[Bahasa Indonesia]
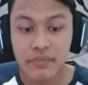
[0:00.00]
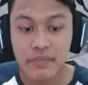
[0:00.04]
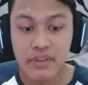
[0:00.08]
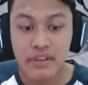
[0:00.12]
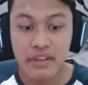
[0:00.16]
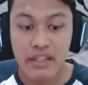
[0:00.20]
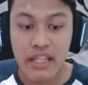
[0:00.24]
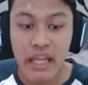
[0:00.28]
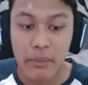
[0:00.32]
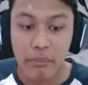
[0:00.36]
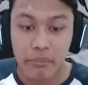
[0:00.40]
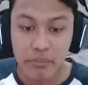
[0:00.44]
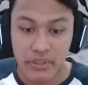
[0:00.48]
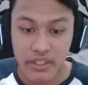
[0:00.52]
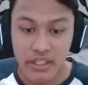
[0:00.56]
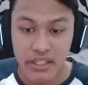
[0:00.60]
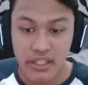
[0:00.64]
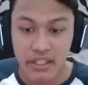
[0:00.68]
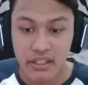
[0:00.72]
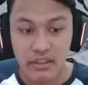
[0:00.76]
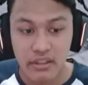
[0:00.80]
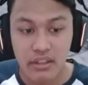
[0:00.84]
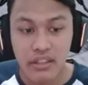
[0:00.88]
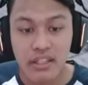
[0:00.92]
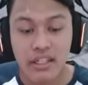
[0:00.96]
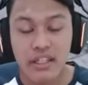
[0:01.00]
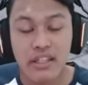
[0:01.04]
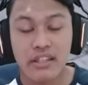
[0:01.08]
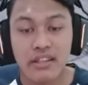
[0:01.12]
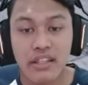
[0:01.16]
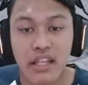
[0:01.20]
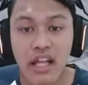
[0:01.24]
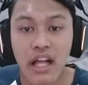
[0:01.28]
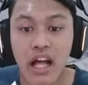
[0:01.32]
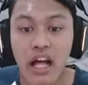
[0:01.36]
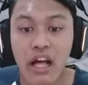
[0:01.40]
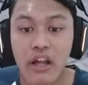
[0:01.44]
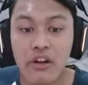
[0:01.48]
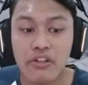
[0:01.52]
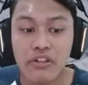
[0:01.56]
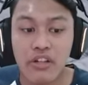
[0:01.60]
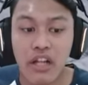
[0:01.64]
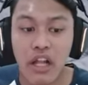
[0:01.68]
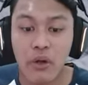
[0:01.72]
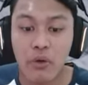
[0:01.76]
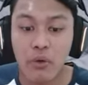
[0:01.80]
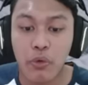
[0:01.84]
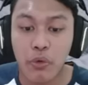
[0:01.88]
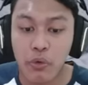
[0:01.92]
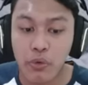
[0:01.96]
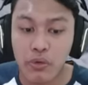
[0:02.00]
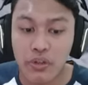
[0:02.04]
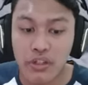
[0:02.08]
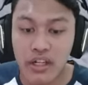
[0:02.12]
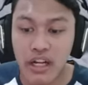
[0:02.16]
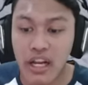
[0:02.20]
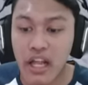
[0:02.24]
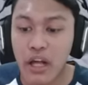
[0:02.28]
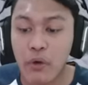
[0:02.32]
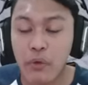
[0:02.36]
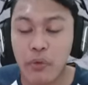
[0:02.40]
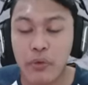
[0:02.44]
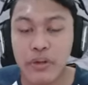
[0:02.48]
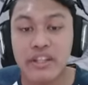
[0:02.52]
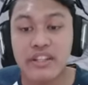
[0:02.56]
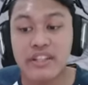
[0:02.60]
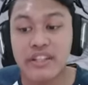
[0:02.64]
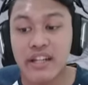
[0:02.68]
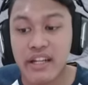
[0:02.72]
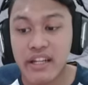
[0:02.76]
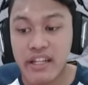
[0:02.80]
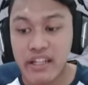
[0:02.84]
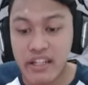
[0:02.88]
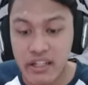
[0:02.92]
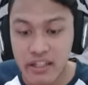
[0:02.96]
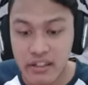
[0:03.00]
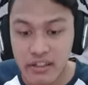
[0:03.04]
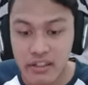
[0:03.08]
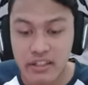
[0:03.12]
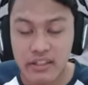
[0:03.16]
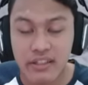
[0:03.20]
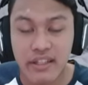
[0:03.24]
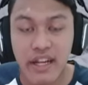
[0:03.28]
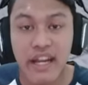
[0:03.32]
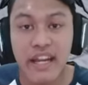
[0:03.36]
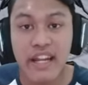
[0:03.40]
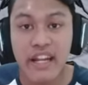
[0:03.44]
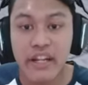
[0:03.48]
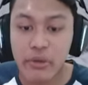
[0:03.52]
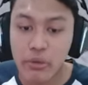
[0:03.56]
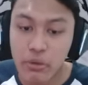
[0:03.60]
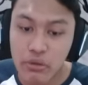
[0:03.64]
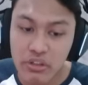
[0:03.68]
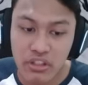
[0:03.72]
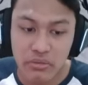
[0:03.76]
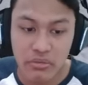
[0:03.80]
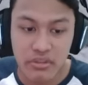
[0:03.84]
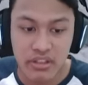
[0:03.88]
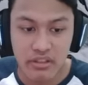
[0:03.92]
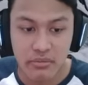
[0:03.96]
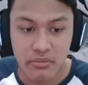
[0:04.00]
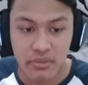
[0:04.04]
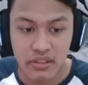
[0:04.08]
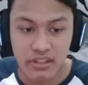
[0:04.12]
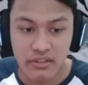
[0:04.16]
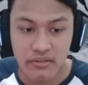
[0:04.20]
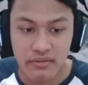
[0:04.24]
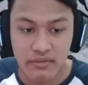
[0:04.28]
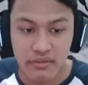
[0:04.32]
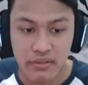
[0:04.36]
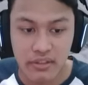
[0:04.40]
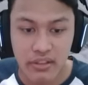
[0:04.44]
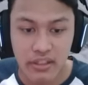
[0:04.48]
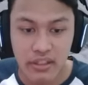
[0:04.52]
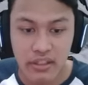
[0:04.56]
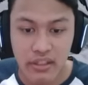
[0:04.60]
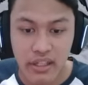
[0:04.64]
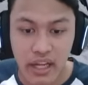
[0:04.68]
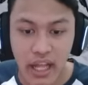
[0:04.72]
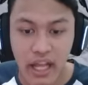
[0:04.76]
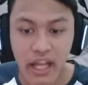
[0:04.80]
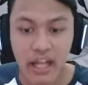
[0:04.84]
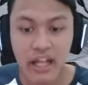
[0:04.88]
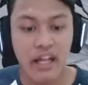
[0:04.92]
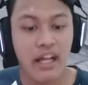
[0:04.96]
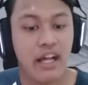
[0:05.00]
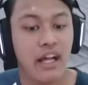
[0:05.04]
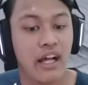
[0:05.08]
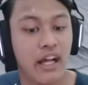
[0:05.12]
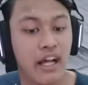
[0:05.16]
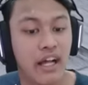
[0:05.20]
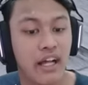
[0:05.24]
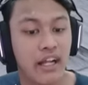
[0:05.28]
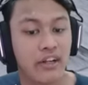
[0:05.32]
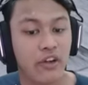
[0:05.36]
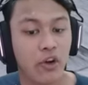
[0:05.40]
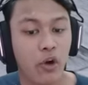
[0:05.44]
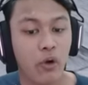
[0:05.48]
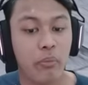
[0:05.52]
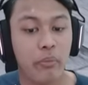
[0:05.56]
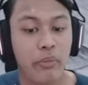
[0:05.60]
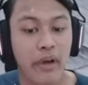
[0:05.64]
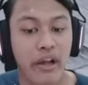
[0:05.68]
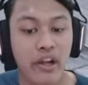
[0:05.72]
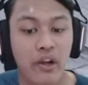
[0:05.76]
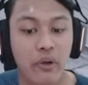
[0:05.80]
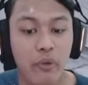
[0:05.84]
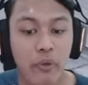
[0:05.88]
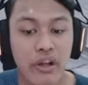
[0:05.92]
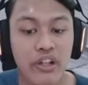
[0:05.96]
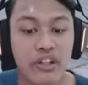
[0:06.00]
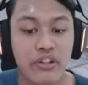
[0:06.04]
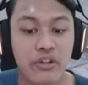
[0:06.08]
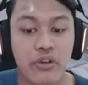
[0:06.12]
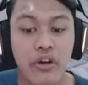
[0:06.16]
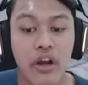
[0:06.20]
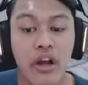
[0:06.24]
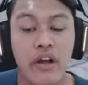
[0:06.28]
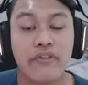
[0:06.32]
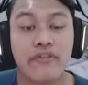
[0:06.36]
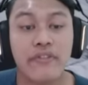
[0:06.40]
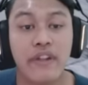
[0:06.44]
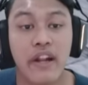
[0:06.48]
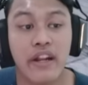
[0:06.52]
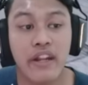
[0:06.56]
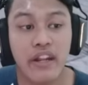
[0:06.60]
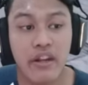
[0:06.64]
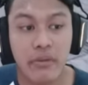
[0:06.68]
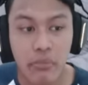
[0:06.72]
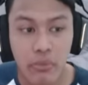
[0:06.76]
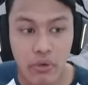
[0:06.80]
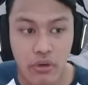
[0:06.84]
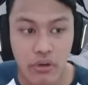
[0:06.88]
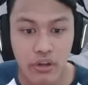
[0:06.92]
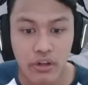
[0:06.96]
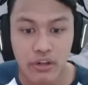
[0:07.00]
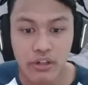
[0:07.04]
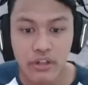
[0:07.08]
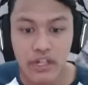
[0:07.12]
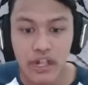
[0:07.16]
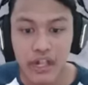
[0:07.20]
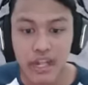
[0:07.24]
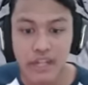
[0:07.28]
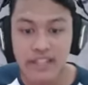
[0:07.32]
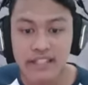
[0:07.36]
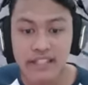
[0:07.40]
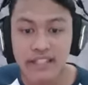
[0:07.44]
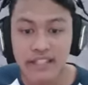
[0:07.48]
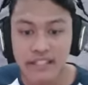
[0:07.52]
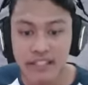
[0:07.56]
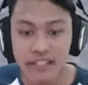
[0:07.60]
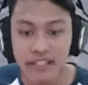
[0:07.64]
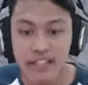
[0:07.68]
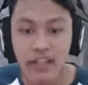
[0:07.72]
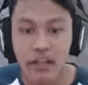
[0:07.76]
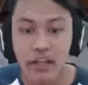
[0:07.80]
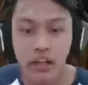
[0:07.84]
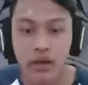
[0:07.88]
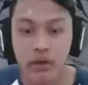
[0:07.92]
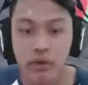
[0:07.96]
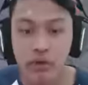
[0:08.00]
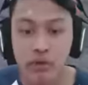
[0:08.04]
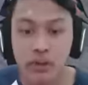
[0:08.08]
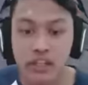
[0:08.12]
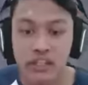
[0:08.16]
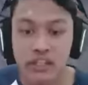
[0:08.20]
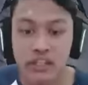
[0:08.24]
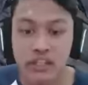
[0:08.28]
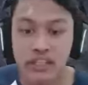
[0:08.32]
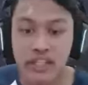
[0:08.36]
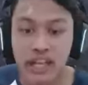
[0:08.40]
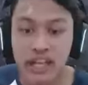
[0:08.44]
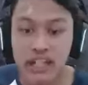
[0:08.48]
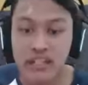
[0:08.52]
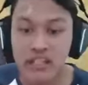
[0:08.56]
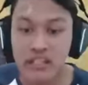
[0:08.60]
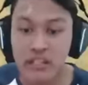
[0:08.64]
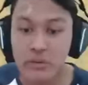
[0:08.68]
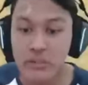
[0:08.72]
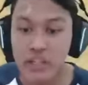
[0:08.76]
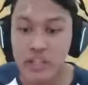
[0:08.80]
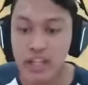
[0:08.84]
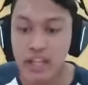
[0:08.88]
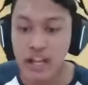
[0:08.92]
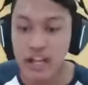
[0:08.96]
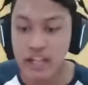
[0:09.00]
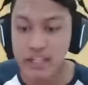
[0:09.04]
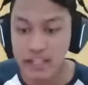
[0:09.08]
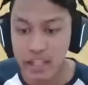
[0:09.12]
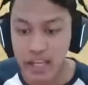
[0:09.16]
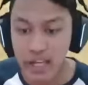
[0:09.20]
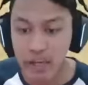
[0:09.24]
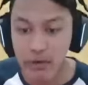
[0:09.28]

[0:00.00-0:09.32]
tapi kita harus ngelakuin training training dulu teman-teman. Nah, come back when you have training more. Nah, di sini gue udah dikasih tahu caranya